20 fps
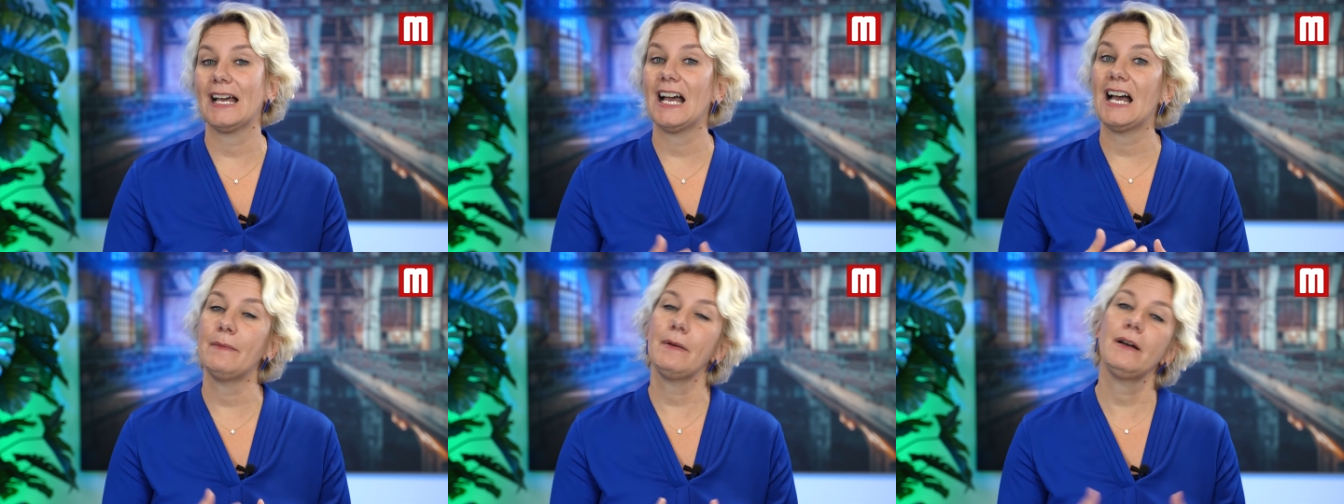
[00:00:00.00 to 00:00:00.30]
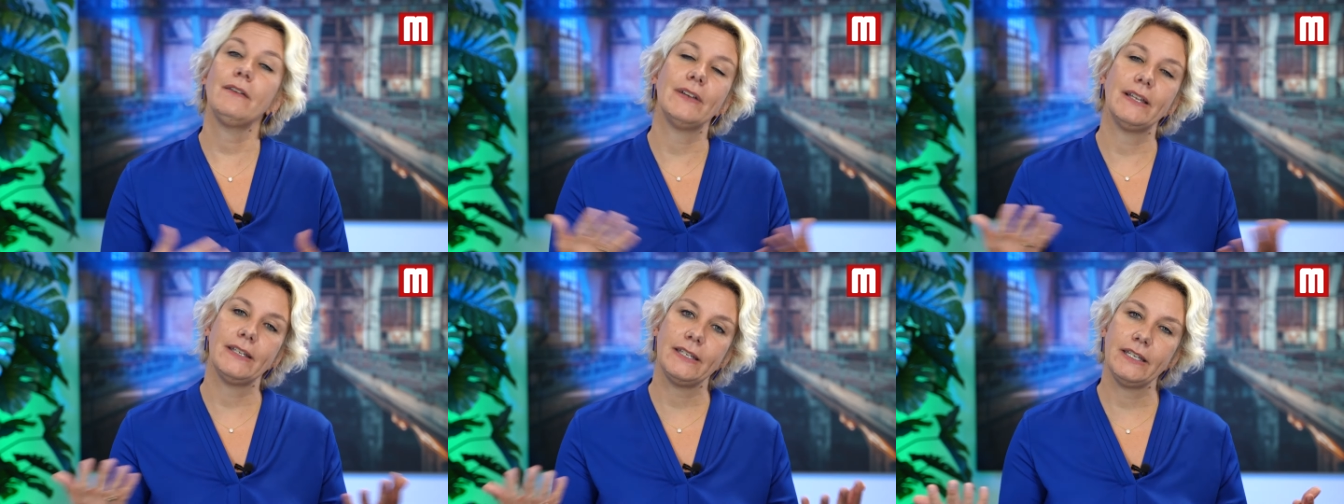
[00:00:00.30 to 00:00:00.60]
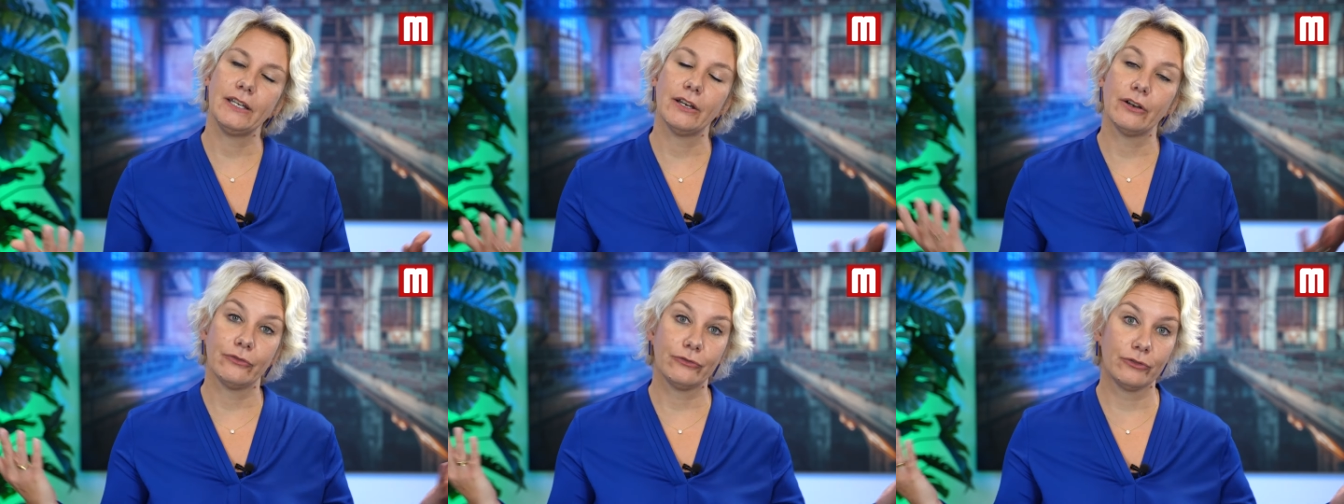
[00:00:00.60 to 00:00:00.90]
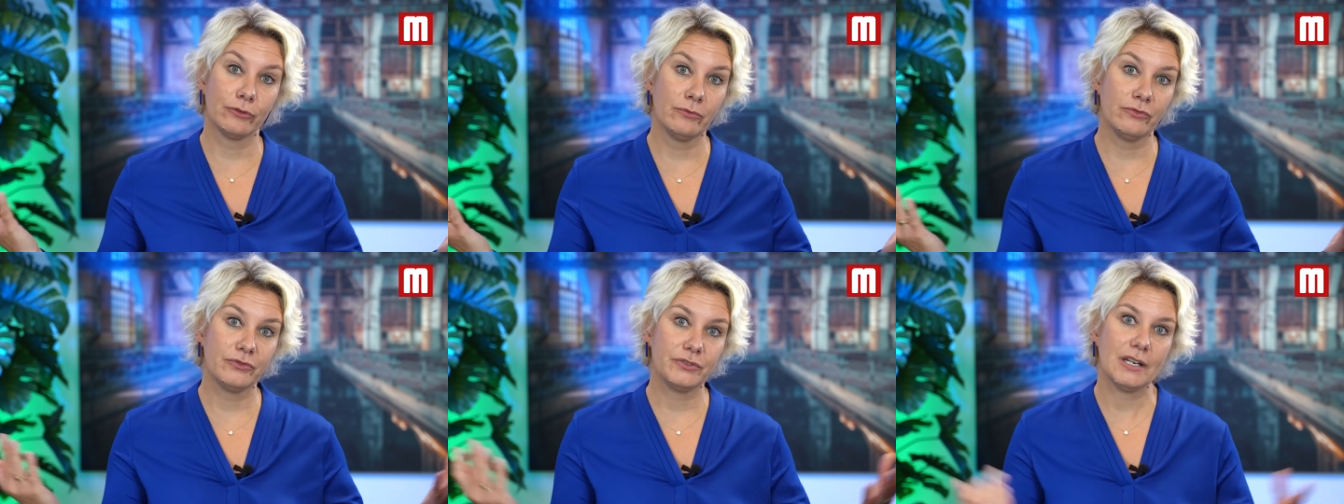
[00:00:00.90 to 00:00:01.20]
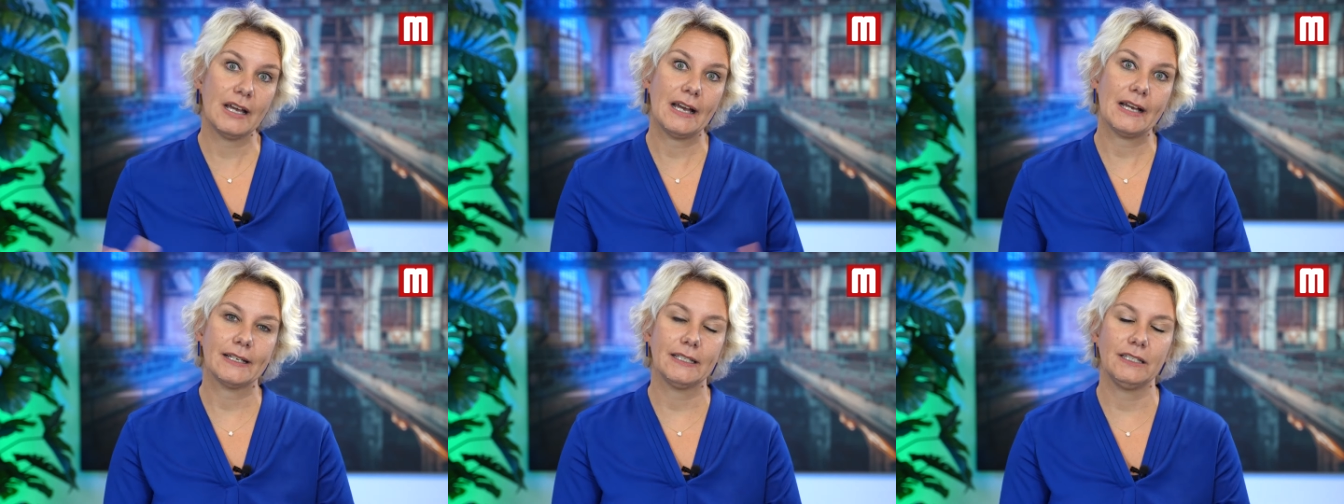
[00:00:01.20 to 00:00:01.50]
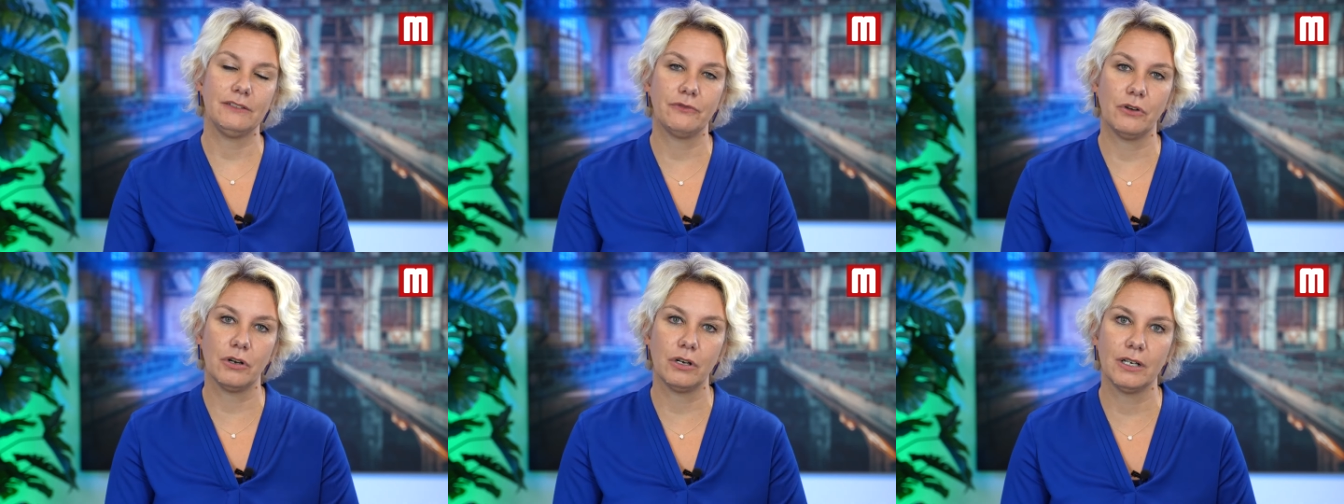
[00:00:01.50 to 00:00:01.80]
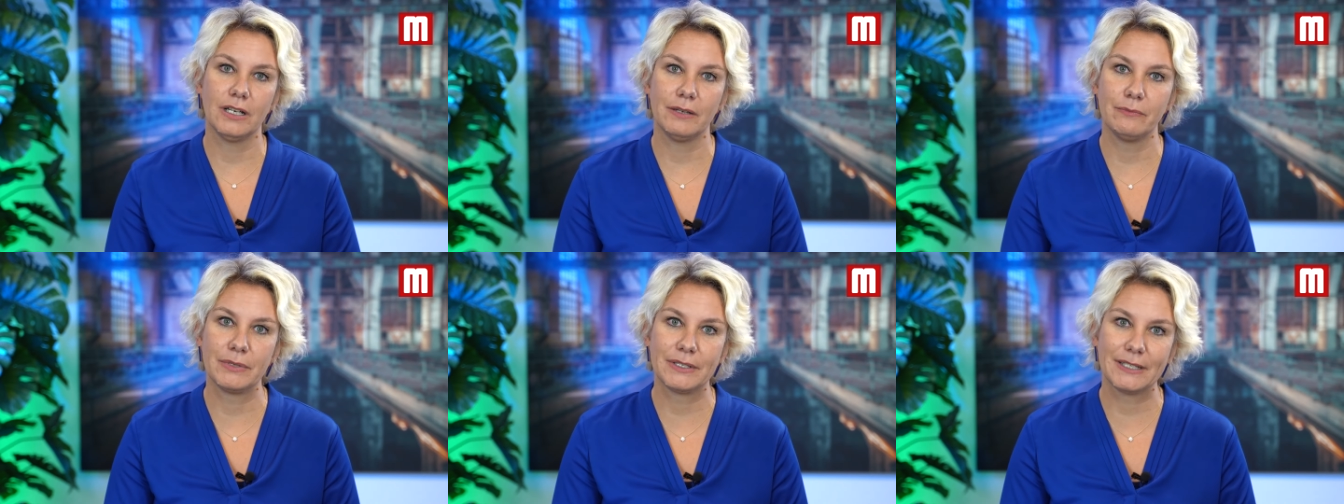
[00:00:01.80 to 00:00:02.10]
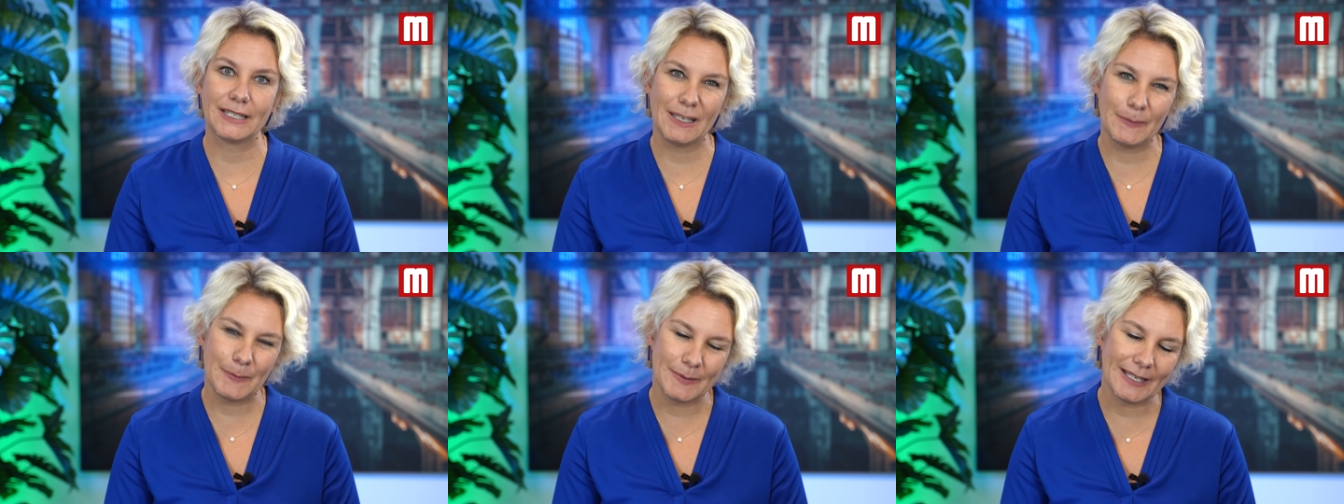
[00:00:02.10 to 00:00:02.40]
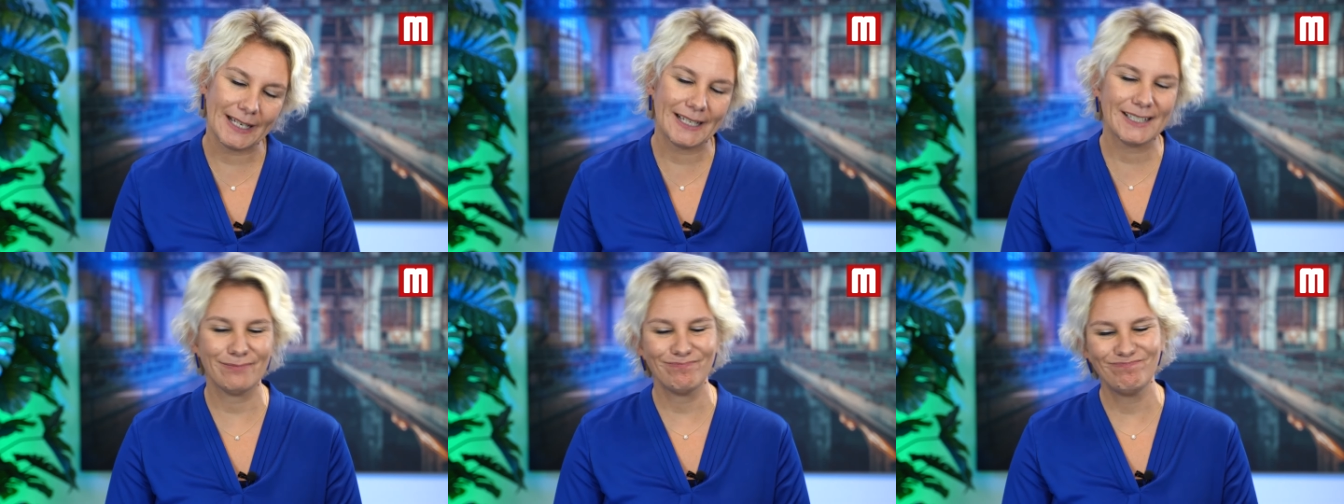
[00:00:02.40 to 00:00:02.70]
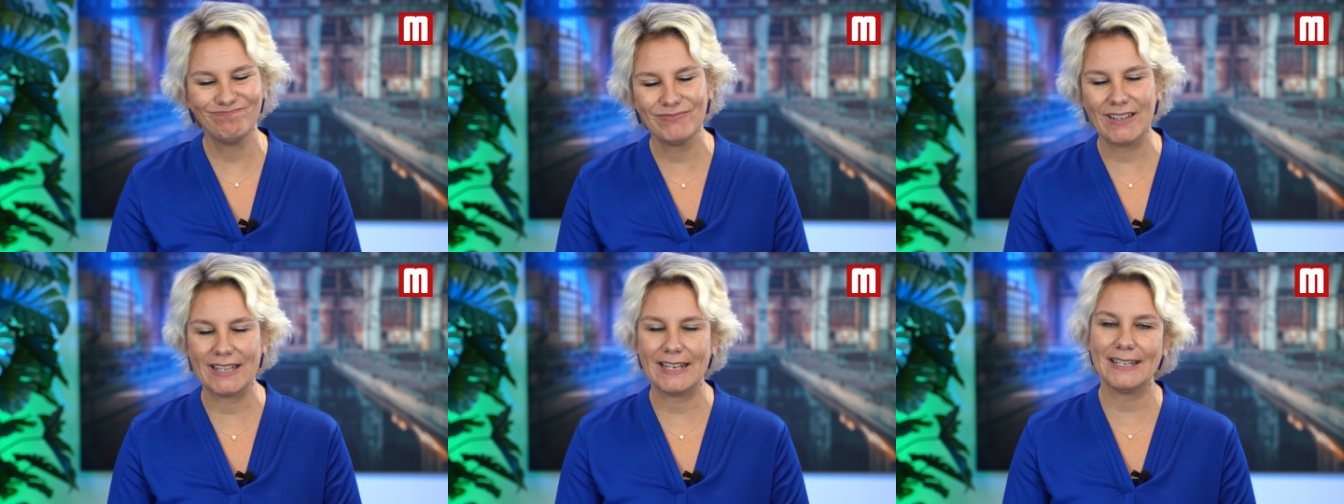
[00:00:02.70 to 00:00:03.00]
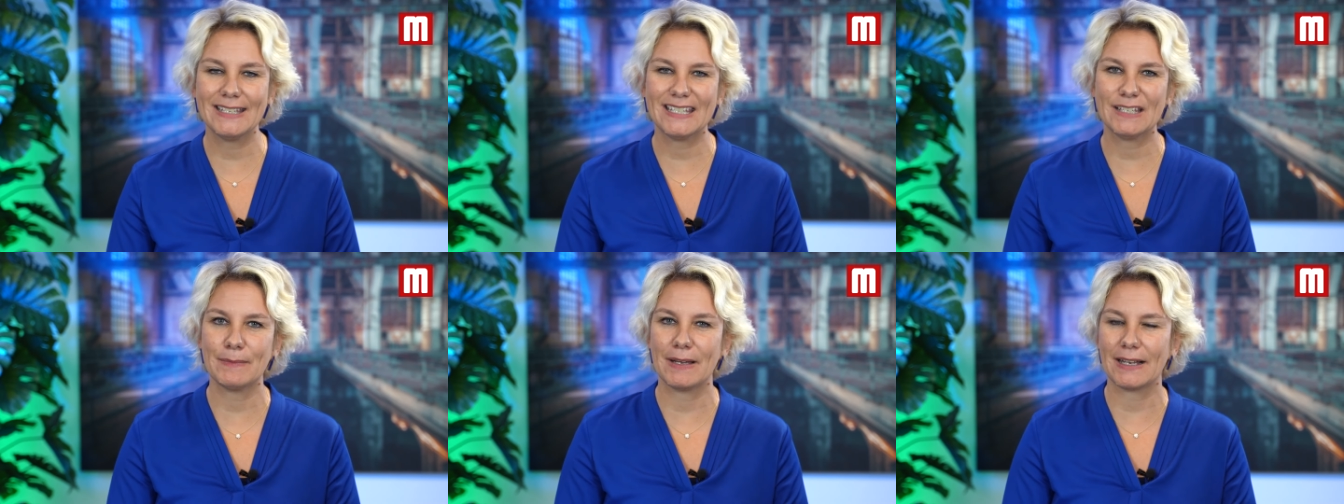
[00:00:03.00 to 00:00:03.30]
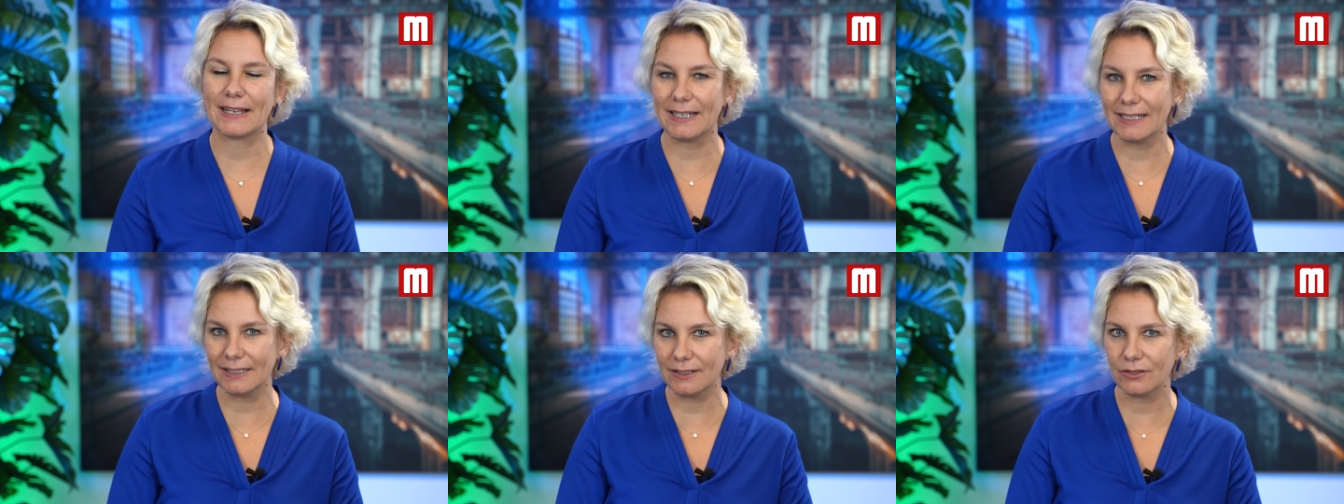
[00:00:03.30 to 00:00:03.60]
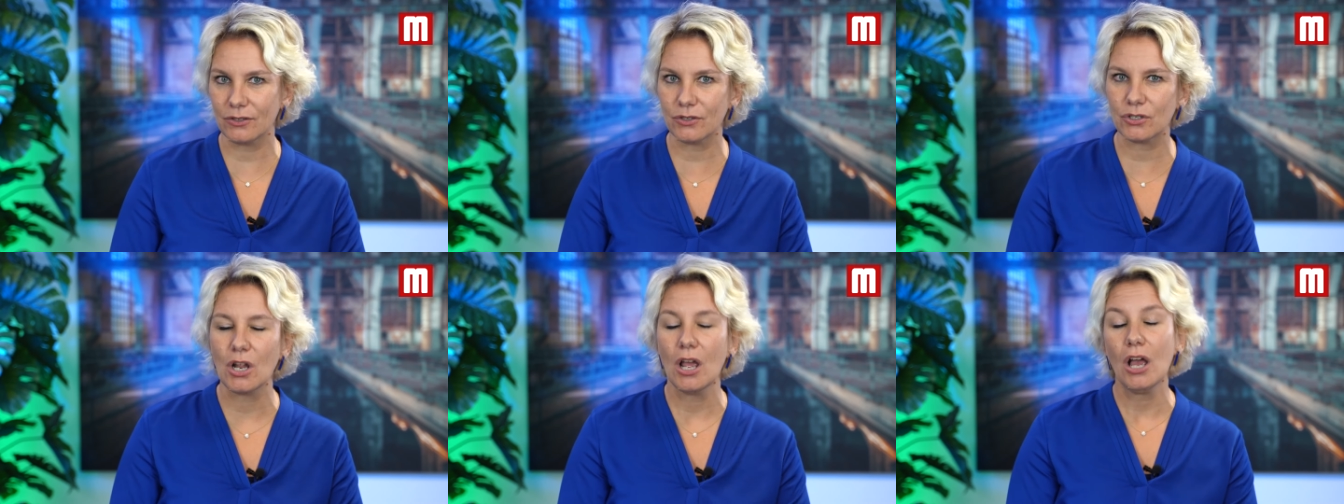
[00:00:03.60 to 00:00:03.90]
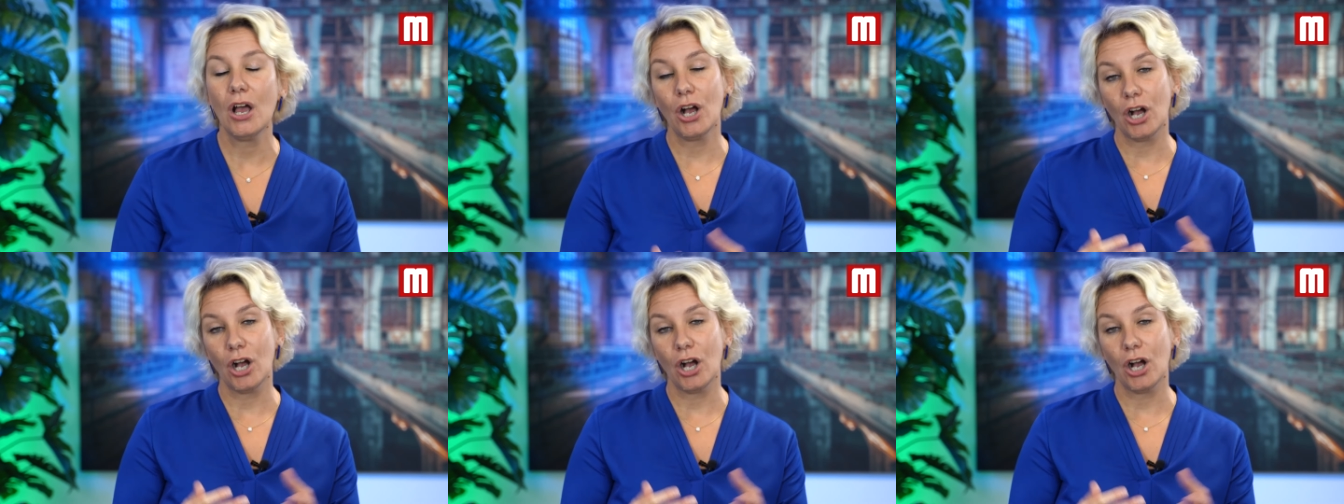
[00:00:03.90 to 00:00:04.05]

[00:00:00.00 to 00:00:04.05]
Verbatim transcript: Aber wenn ihr fünf Tage die Woche im Betrieb seid, hm, dann ist immer kritisch,